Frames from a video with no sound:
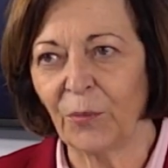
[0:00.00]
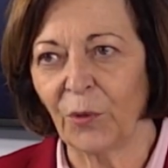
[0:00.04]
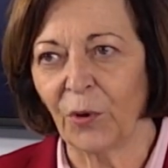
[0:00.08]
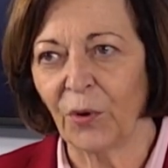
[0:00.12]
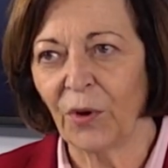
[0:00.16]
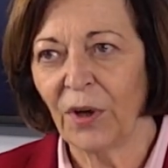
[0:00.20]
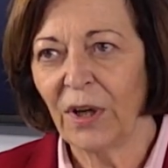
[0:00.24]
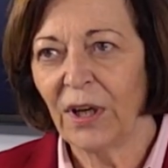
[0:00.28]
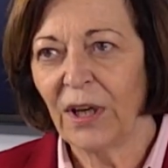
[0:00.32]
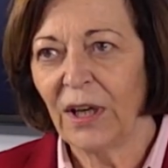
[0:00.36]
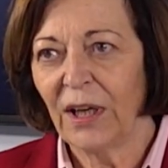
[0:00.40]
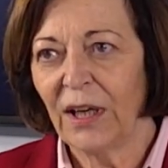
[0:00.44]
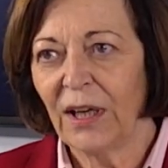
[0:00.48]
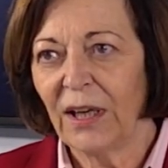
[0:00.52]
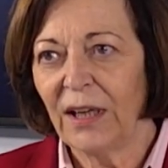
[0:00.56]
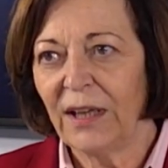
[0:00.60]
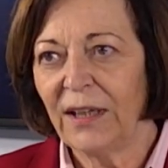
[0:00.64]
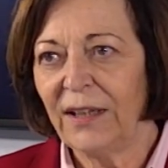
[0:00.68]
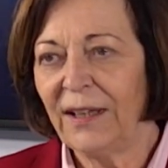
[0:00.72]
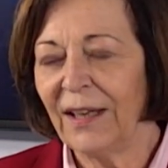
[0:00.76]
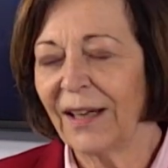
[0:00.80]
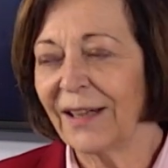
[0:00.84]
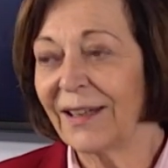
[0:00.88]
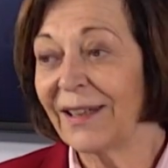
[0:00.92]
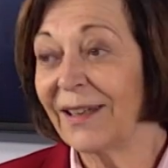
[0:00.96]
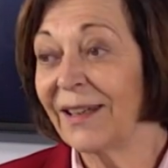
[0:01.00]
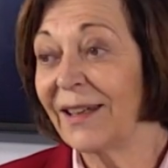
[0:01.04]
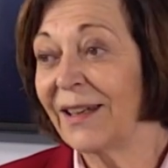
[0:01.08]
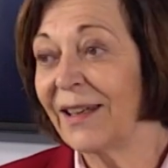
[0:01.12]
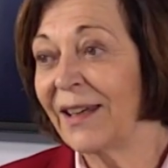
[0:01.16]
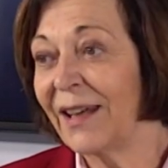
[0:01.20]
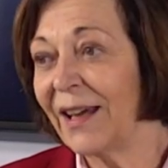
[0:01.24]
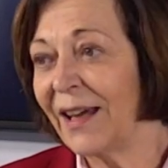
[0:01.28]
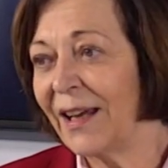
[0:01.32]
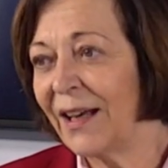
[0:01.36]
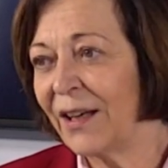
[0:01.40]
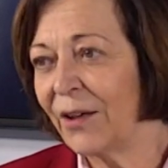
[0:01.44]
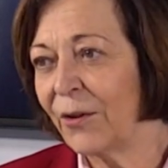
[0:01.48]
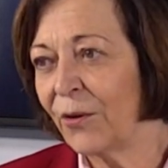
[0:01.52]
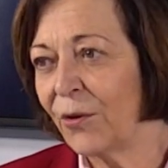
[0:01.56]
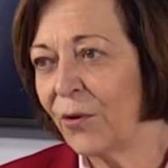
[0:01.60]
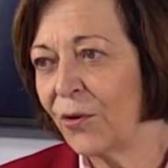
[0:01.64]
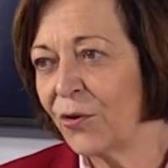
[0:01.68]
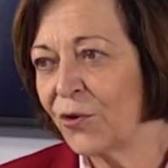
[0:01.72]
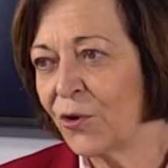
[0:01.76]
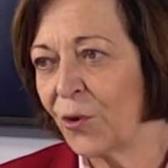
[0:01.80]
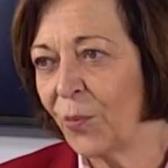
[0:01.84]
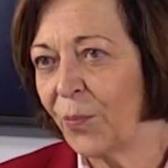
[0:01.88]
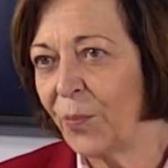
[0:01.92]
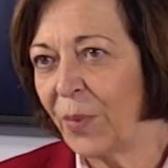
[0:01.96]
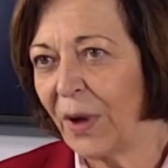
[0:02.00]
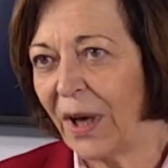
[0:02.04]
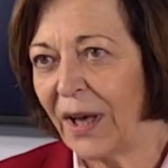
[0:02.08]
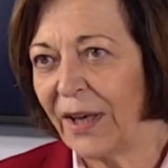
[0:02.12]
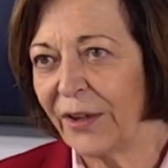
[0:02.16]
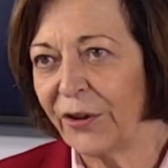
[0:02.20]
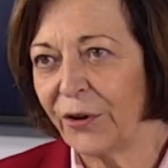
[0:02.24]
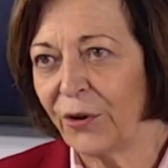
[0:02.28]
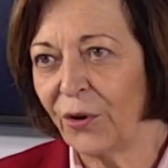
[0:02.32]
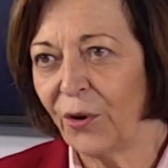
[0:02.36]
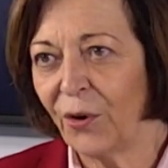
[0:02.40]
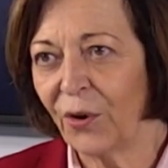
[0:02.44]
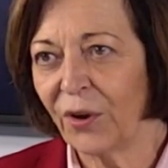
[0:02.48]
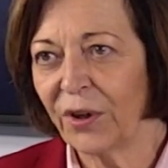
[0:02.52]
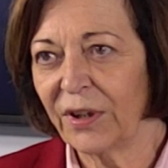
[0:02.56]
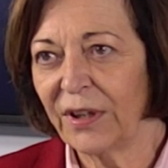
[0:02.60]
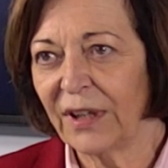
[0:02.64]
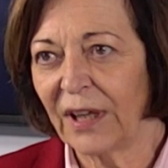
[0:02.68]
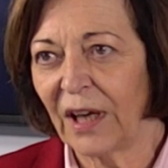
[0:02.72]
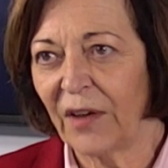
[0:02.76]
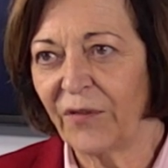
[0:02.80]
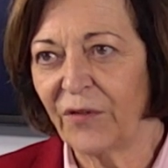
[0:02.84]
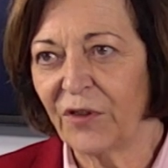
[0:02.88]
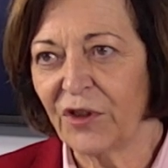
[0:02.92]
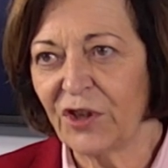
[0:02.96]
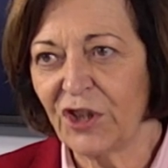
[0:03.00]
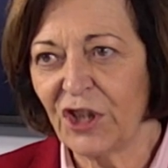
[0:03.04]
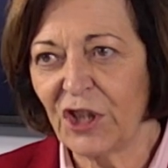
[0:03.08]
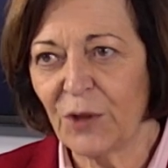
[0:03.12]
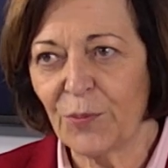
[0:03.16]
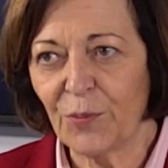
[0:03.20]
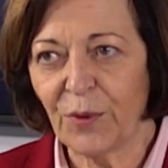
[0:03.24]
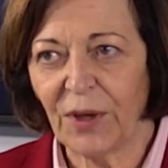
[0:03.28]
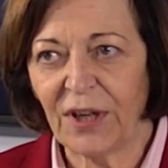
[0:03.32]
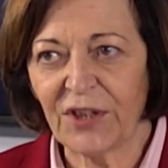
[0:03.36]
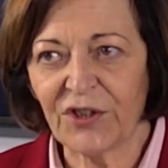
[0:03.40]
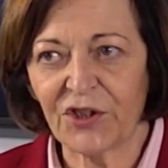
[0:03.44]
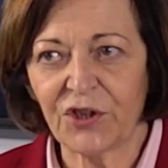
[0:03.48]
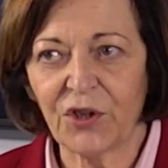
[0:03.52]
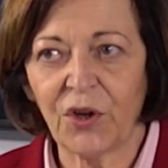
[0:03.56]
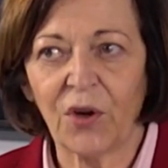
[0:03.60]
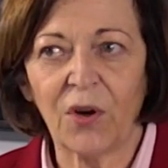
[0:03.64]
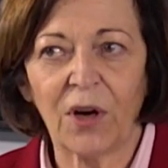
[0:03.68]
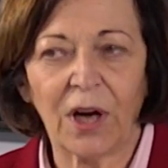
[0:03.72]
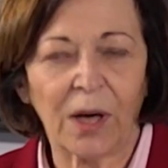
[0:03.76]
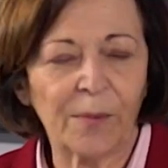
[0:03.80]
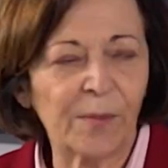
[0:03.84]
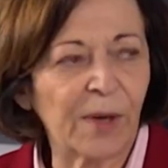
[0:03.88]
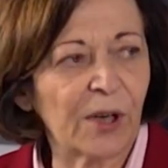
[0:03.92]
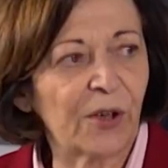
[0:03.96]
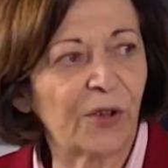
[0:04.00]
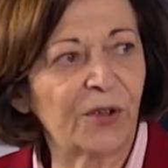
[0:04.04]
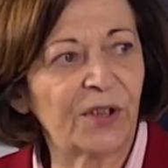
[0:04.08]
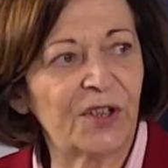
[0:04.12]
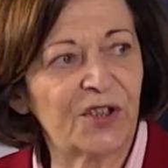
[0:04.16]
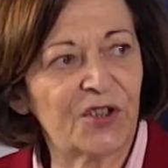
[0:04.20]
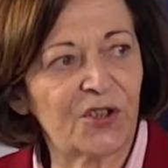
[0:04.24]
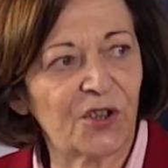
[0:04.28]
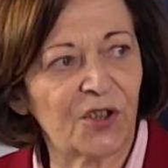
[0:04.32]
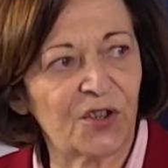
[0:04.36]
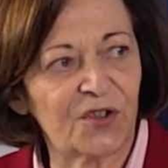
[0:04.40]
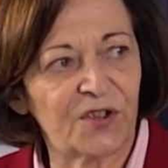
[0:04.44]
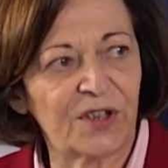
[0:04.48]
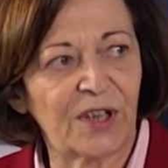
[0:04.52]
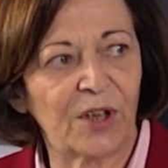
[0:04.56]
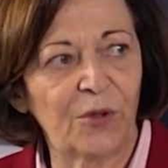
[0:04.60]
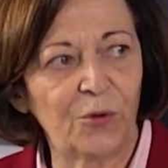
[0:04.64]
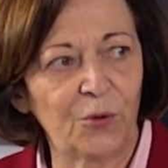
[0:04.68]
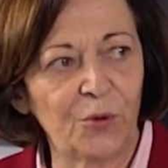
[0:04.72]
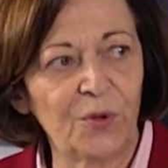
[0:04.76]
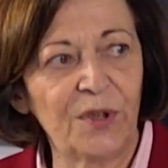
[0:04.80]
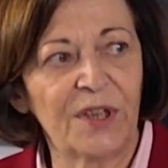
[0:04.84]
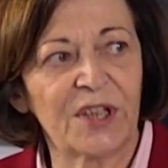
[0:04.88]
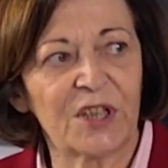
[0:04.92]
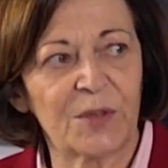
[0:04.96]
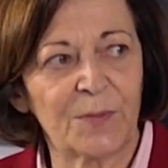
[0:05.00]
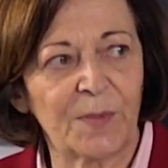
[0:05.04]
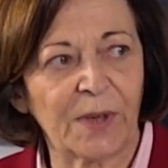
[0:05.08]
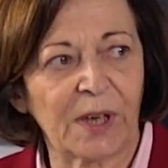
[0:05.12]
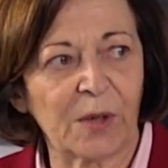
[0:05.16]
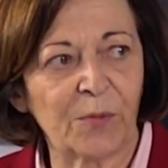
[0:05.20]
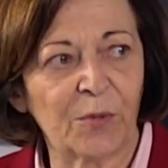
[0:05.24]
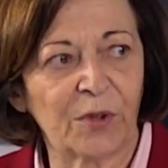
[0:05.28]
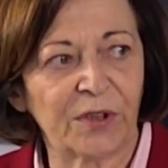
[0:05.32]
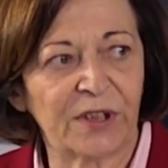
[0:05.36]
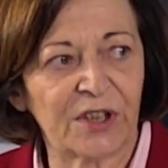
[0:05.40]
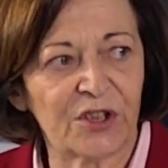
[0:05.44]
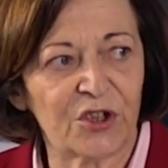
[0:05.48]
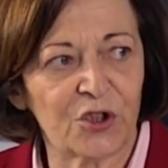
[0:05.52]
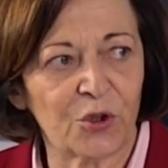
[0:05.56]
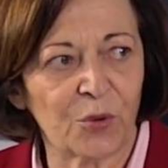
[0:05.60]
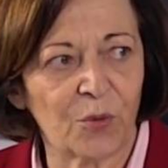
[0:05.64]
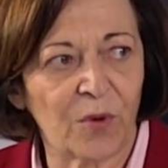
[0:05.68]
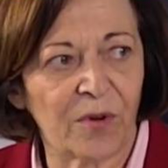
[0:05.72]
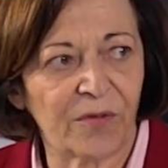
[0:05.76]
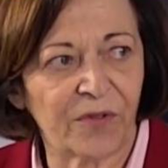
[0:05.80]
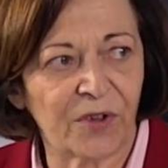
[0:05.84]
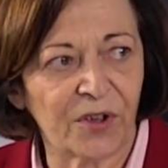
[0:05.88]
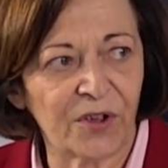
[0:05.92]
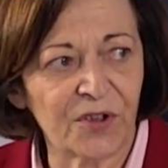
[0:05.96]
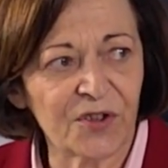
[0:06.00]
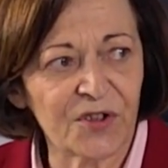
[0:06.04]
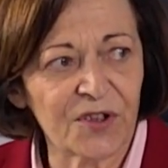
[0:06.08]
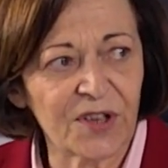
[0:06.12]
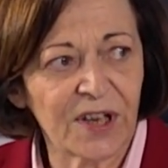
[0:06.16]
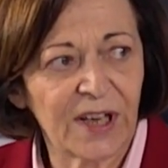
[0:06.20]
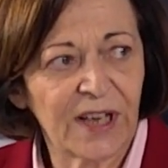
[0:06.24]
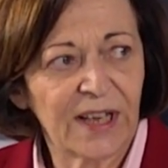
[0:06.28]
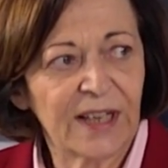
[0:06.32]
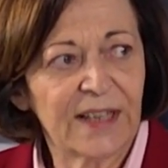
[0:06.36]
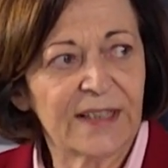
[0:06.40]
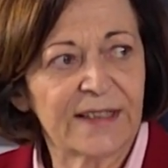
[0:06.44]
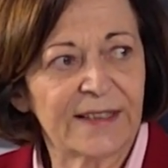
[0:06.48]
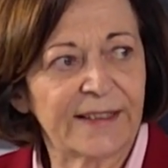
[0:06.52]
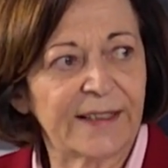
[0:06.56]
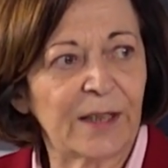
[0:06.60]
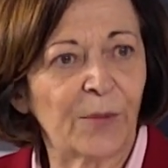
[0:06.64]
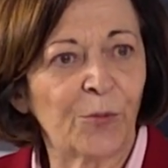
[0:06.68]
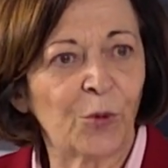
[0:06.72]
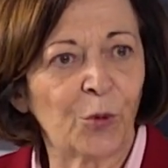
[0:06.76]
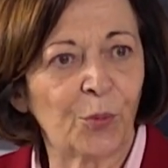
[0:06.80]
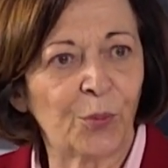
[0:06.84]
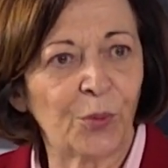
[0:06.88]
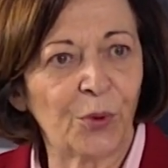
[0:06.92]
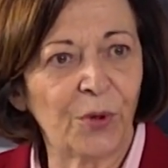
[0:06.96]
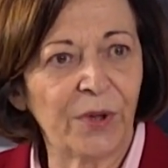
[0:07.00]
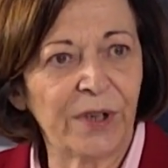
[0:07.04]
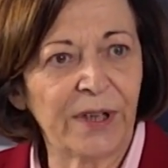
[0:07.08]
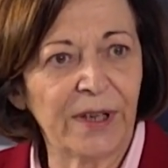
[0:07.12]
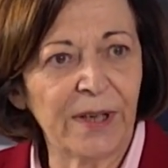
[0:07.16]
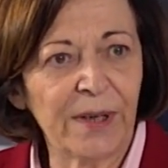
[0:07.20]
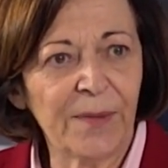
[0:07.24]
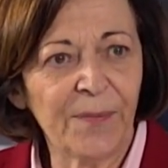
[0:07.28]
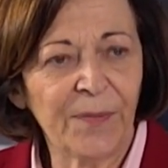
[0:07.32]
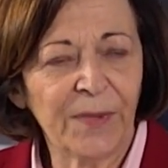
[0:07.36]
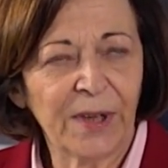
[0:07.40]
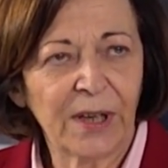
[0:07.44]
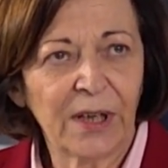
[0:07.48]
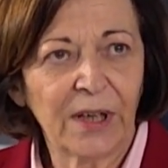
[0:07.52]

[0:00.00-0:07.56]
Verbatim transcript: Bon, il y a quelques opérateurs qui réfléchissent. Pour l'instant, à ma connaissance, il y a une expérimentation en France, c'est à Montpellier.